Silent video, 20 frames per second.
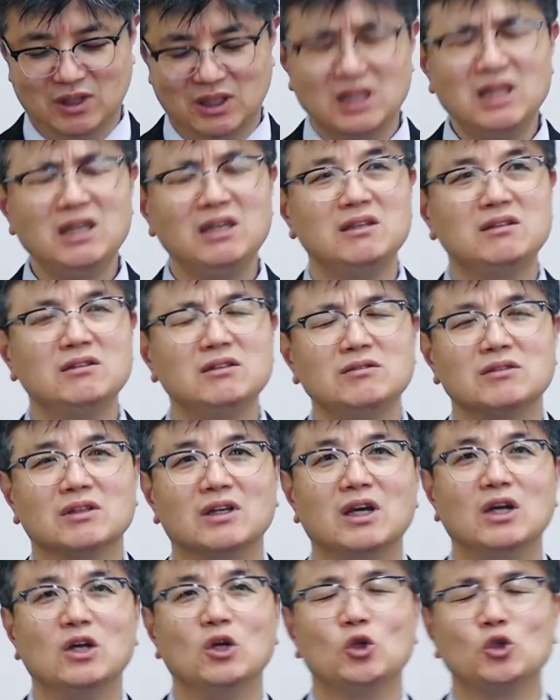이
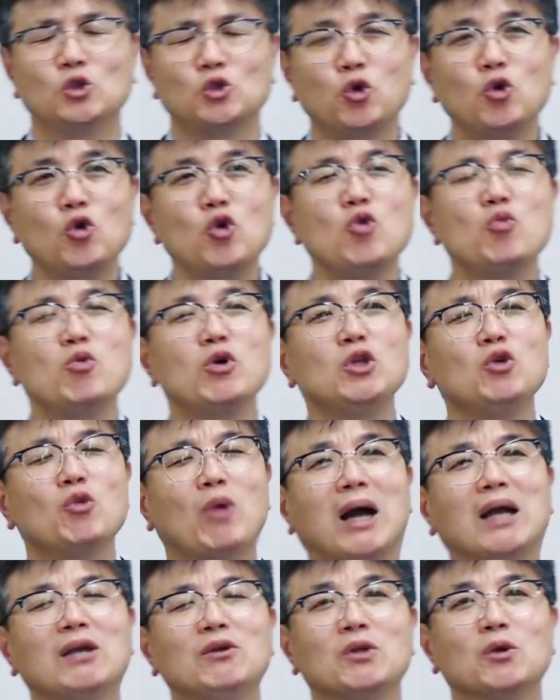일은 솔로몬이
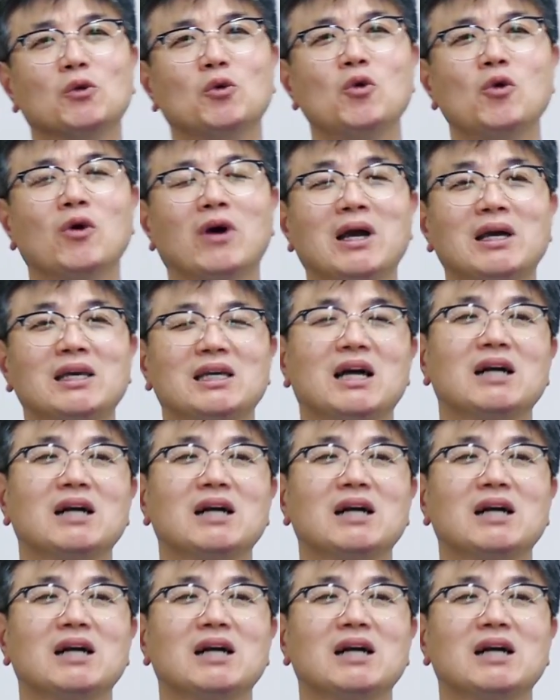왕이 되고